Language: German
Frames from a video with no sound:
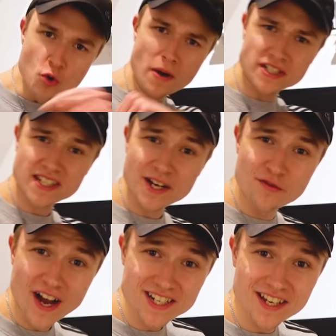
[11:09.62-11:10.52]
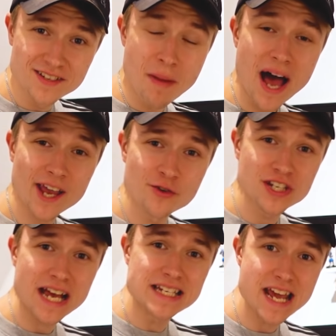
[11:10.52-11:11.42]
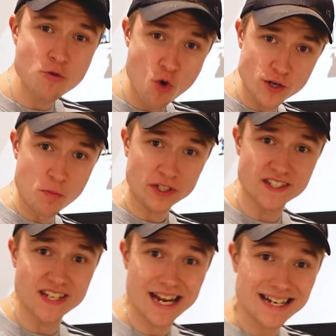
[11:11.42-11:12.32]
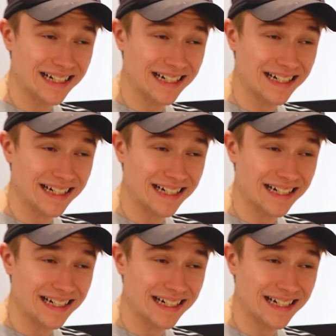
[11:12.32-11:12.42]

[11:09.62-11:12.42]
Du möchtest eine weitere Mario 3D World Mod sehen?